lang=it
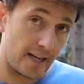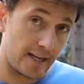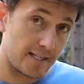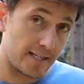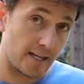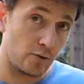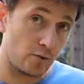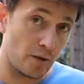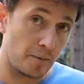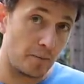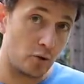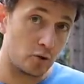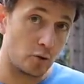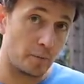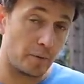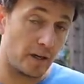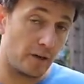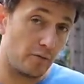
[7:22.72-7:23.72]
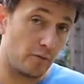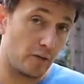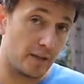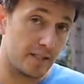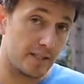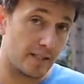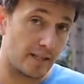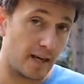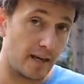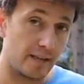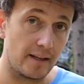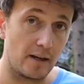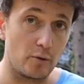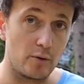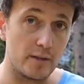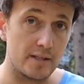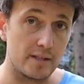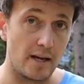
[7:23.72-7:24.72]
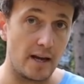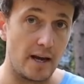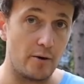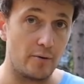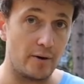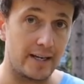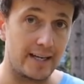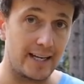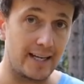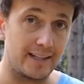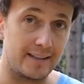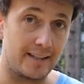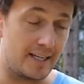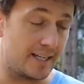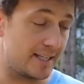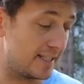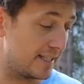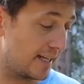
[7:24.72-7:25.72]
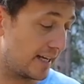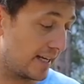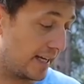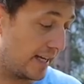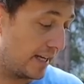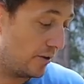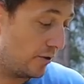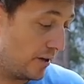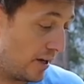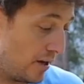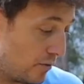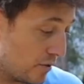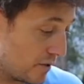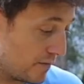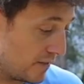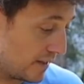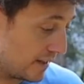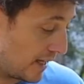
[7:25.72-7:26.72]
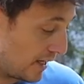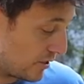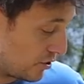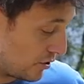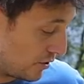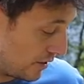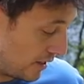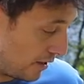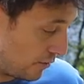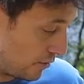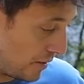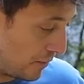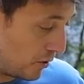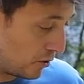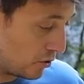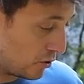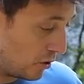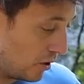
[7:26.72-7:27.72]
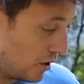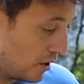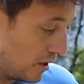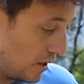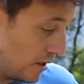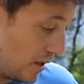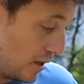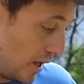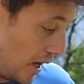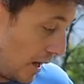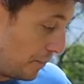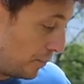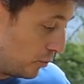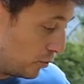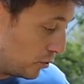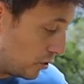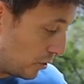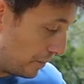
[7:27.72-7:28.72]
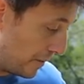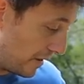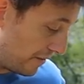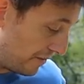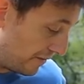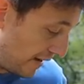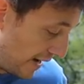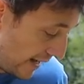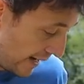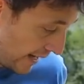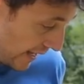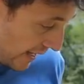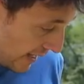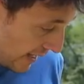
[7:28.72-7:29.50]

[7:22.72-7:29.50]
essendo una moto per il fuoristrada, questa è una caratteristica che non è uno svantaggio, non è una moto appunto per fare